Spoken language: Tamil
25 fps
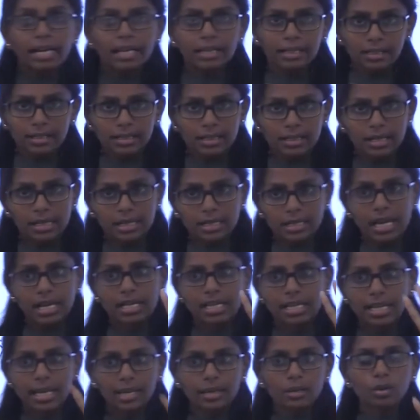இருக்கு ரைட்டா
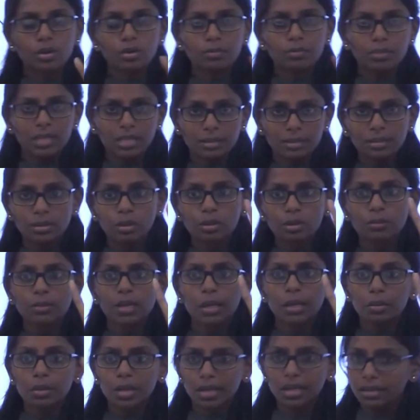என்னுக்கும் எஸ்ஸுக்கும்
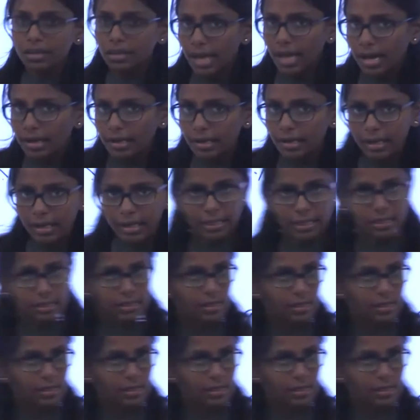நடுவுல நாலு லெட்டர்ஸ்